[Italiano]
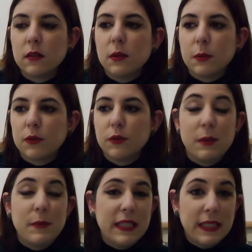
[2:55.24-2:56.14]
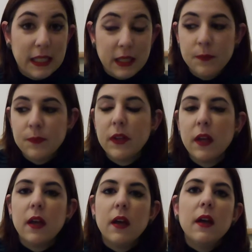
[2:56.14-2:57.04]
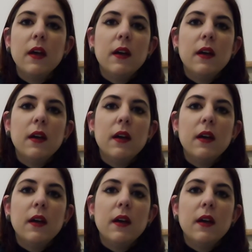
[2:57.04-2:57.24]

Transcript: eh, come posso dire, mediche.